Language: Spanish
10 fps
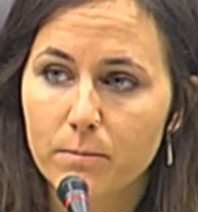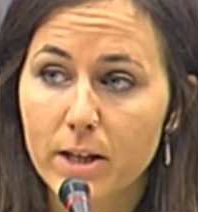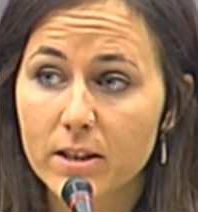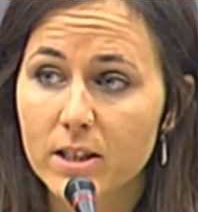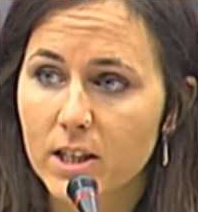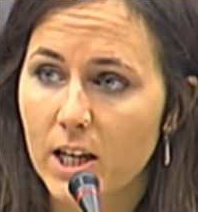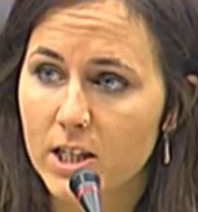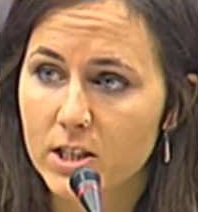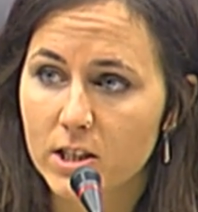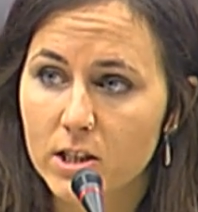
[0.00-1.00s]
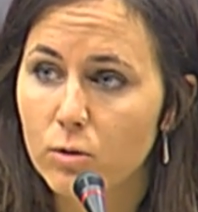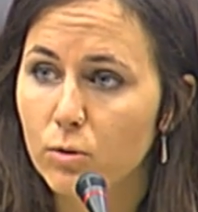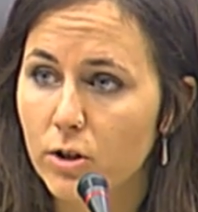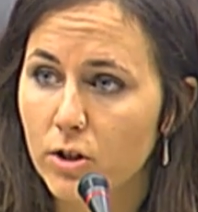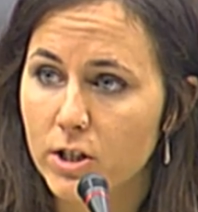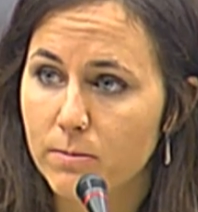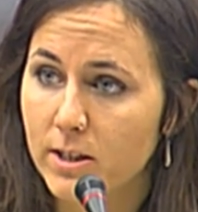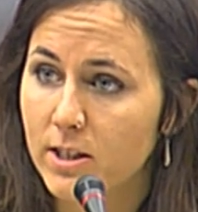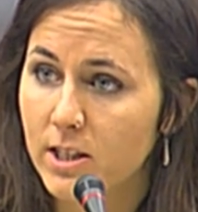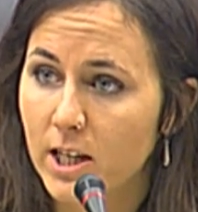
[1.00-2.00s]
bien desde las instituciones,
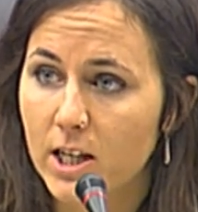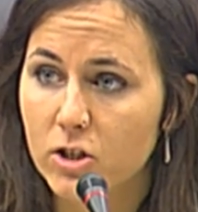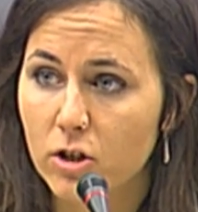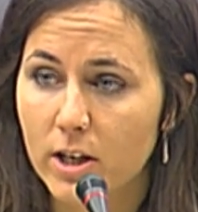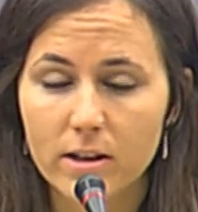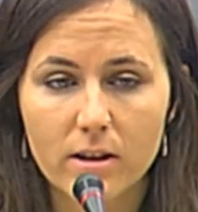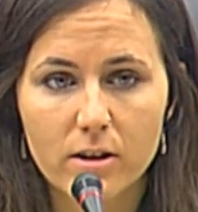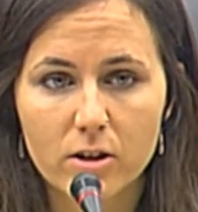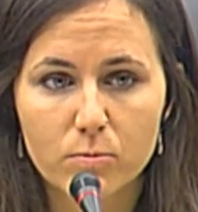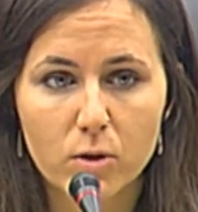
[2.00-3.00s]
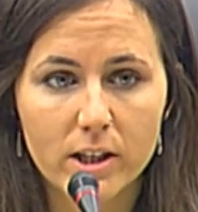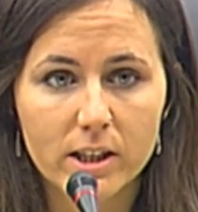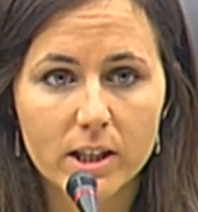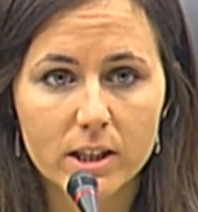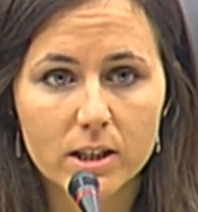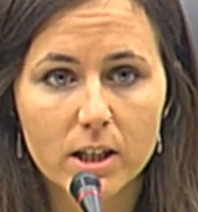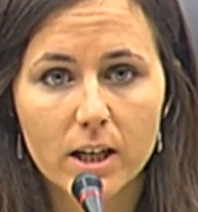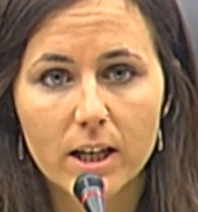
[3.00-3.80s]
bien desde las organizaciones políticas.